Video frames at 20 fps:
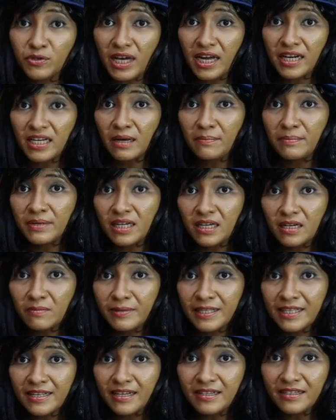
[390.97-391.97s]
perusahaan yang
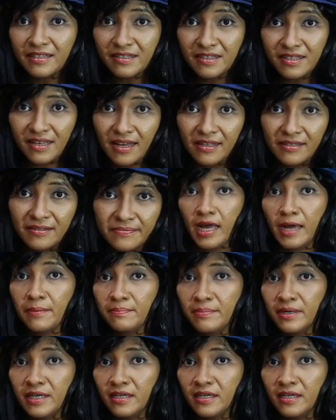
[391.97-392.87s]
menerbitkan The Sun.